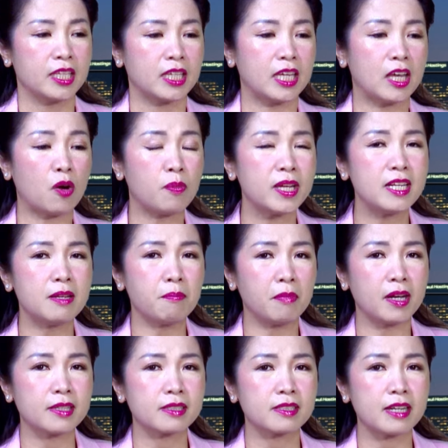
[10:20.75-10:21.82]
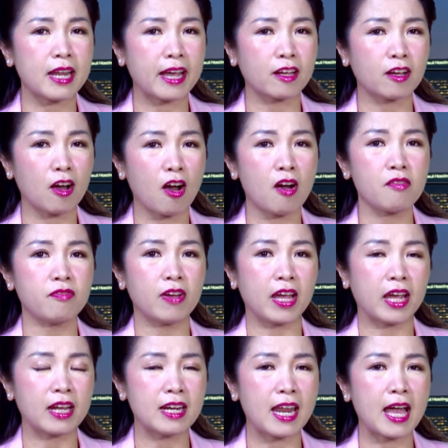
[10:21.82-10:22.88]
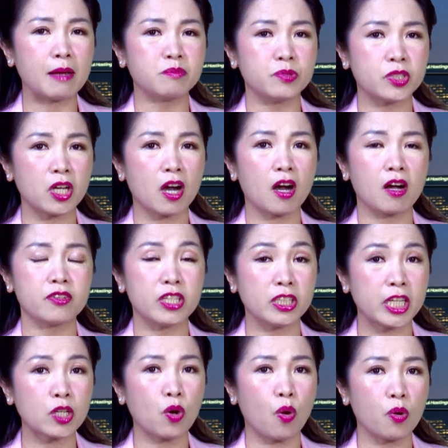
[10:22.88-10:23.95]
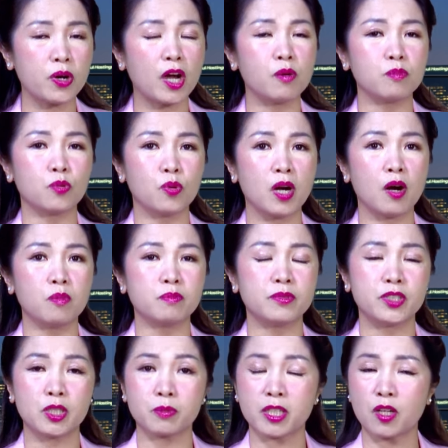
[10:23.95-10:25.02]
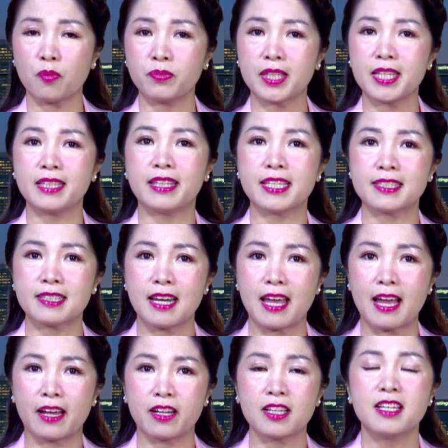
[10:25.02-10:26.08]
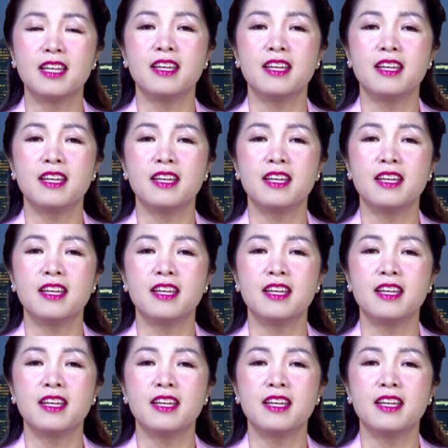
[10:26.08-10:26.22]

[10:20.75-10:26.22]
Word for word: Thì ông Elon Musk đang có vẻ làm cho những cái cổ đông của ông trong cái công ty Tesla đó